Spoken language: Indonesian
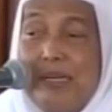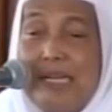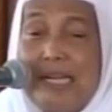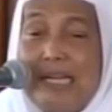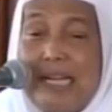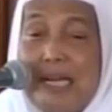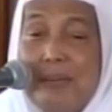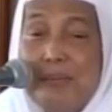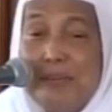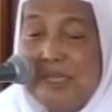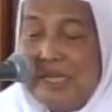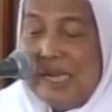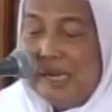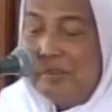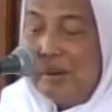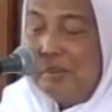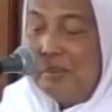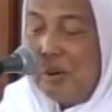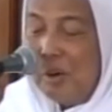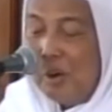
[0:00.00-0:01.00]
kepada kami
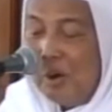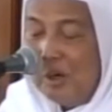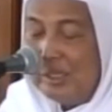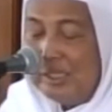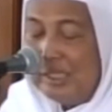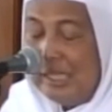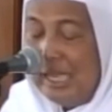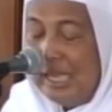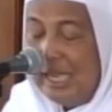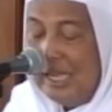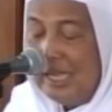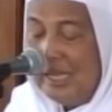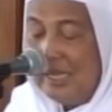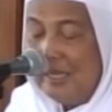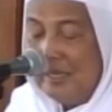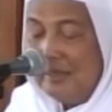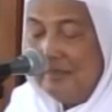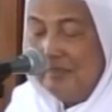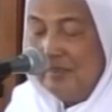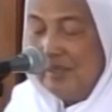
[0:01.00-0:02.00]
yang memohonnya.
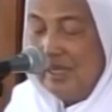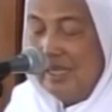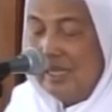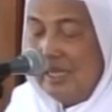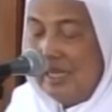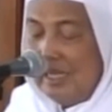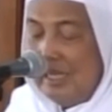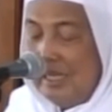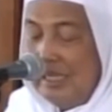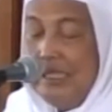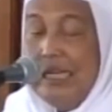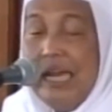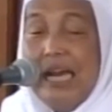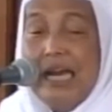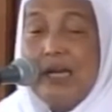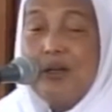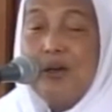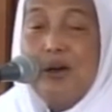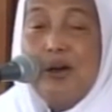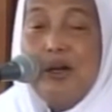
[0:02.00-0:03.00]

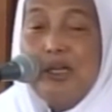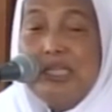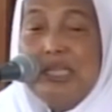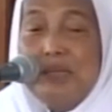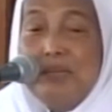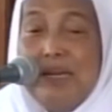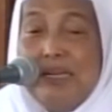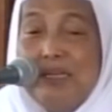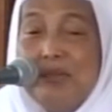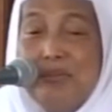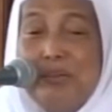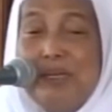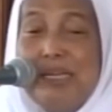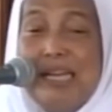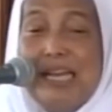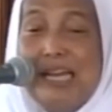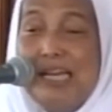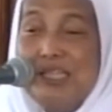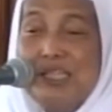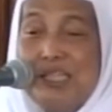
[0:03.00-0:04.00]
Ya iman
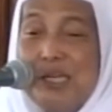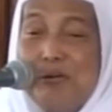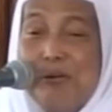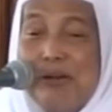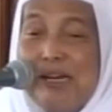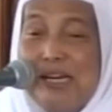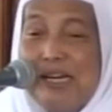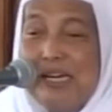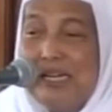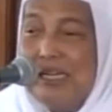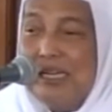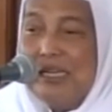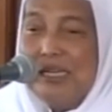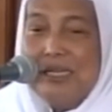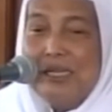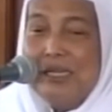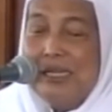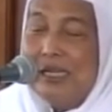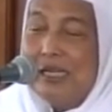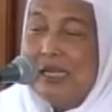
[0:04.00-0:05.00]
bila
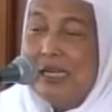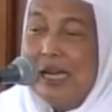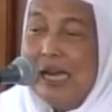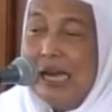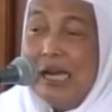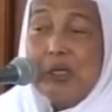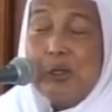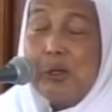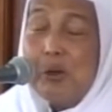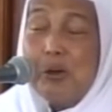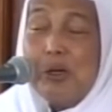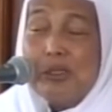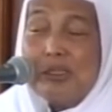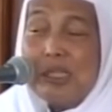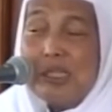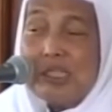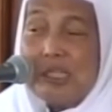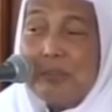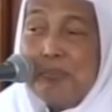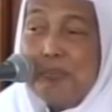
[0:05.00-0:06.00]
zawal. Engkau
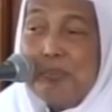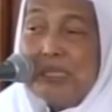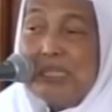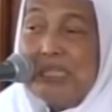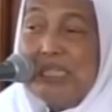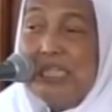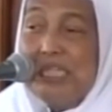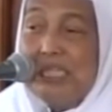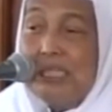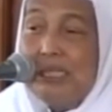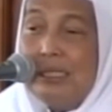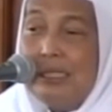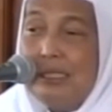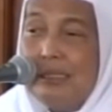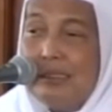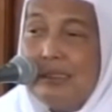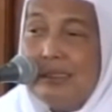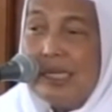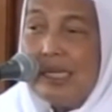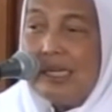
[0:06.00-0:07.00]
tetap
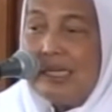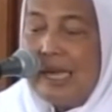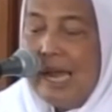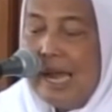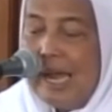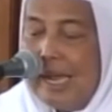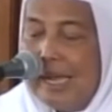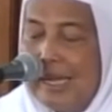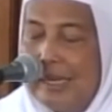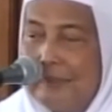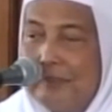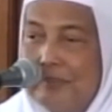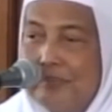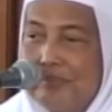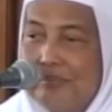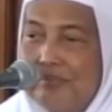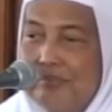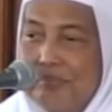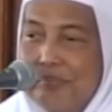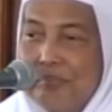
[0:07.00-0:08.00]
berdiri, tegak,
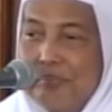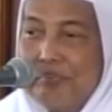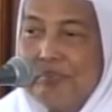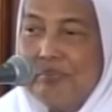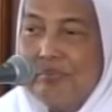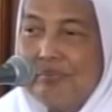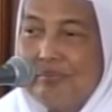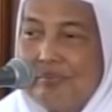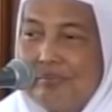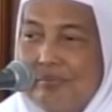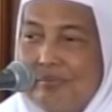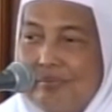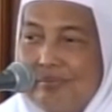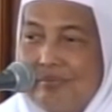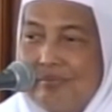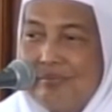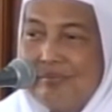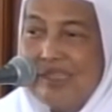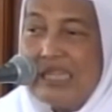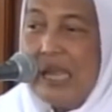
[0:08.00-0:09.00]

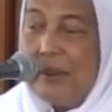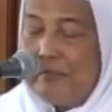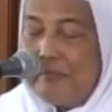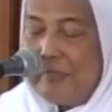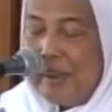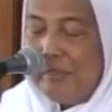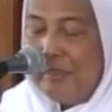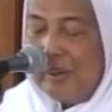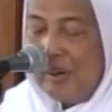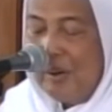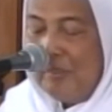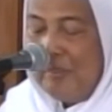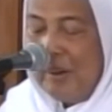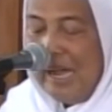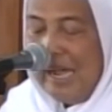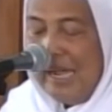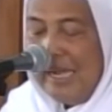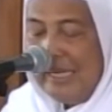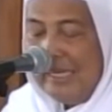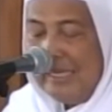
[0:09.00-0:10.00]
hmm, tanpa
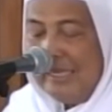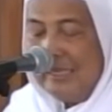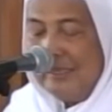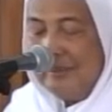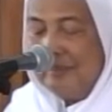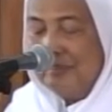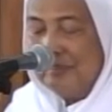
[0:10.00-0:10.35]
berubah.